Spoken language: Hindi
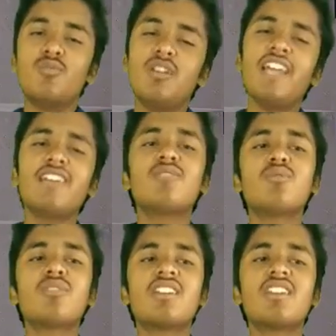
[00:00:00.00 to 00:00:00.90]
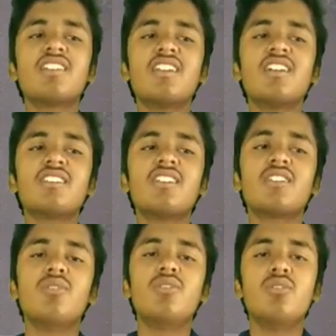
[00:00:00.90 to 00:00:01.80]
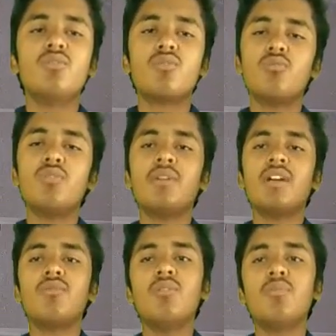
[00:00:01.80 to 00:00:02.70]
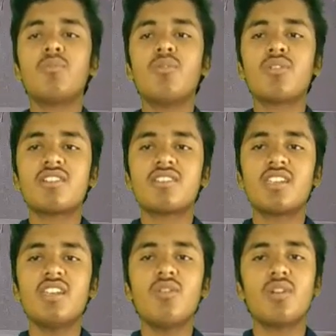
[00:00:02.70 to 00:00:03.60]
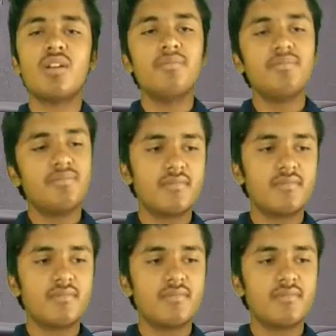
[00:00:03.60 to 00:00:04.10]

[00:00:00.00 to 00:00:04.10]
लाइक जरूर करके जाएगा ताकि यूट्यूब भी हमारा वीडियो प्रमोट कर सके और हम